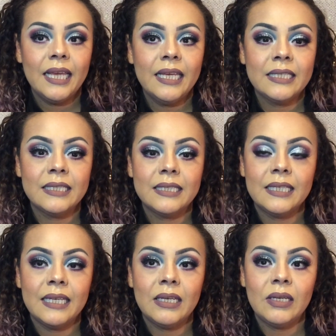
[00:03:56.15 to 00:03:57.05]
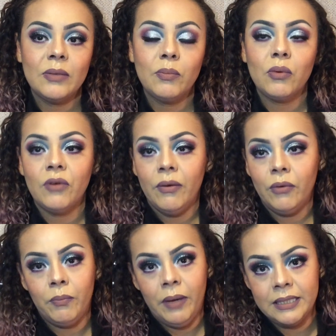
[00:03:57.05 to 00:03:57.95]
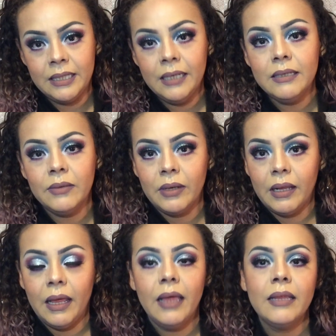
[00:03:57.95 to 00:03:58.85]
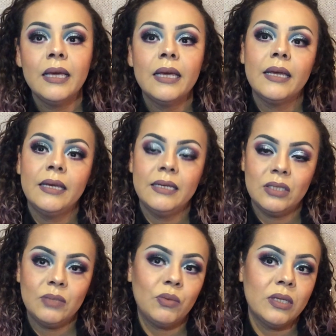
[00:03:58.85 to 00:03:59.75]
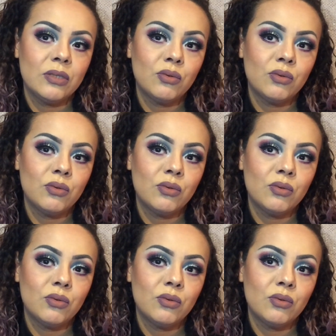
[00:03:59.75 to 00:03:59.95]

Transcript: este, por favor pasen, de verdad. Eh, si pueden